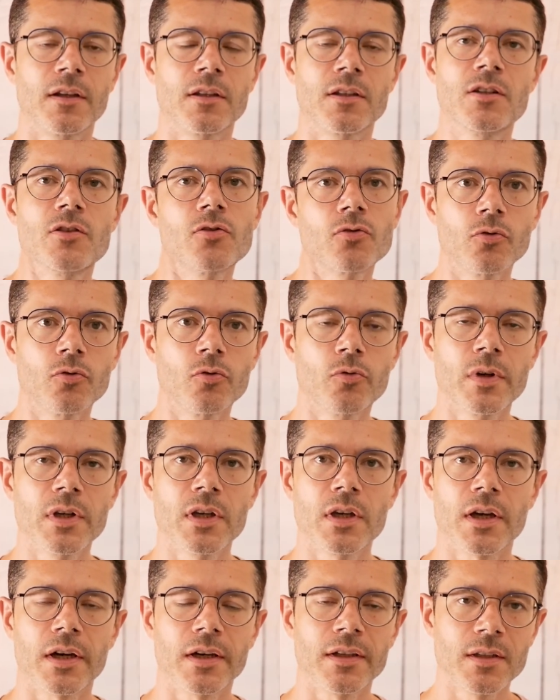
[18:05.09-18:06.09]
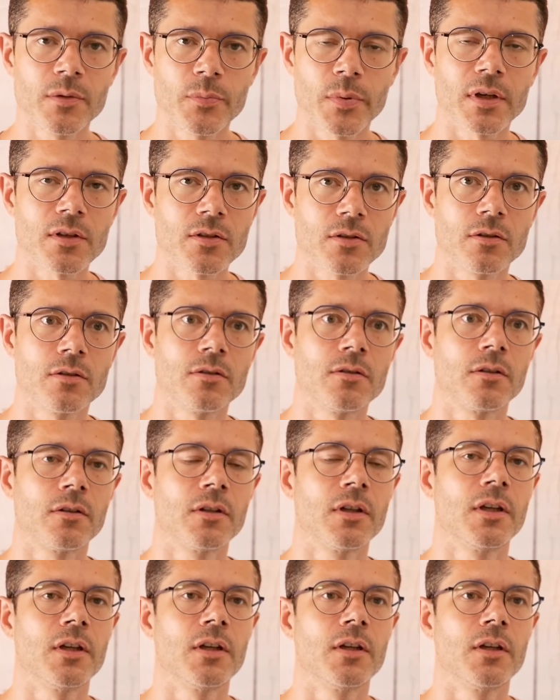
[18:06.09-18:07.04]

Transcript: qui sont louées à des personnes